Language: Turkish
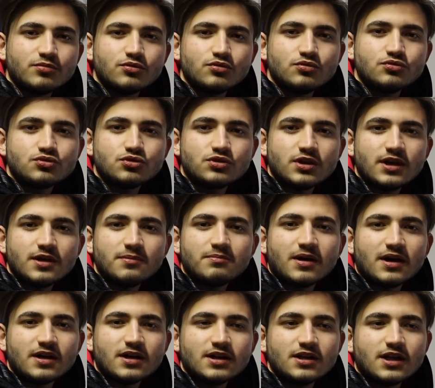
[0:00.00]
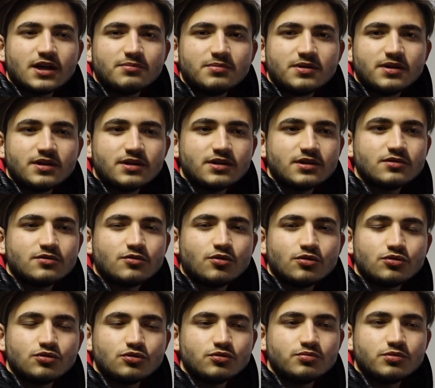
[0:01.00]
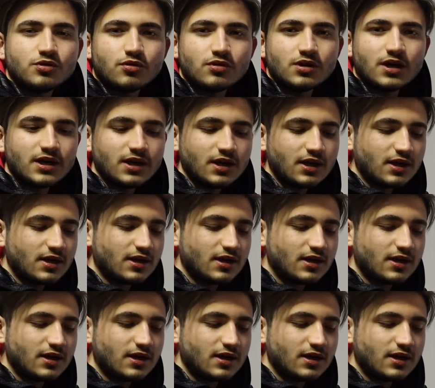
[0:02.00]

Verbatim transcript: bu 3D Bankalar Birliği'nin koyduğu bir olay.